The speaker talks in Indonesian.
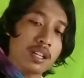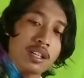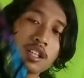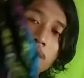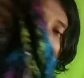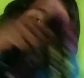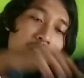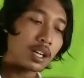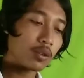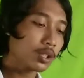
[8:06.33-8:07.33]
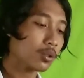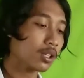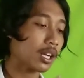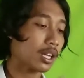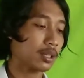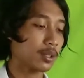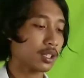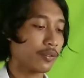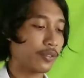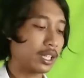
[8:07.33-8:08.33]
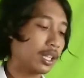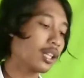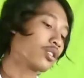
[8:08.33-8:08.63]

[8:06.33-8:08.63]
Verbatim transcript: ini sebenarnya gue suka guys motif ini